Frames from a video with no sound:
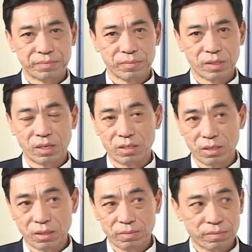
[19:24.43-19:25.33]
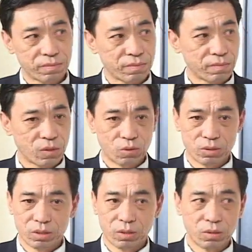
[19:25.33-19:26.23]
坑人，或者
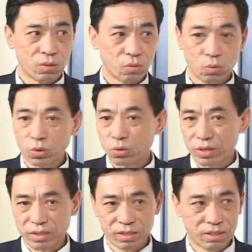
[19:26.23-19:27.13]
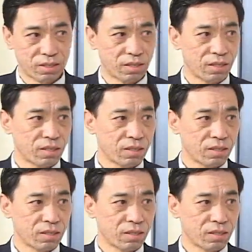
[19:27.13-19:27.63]
是多赚人家钱呢，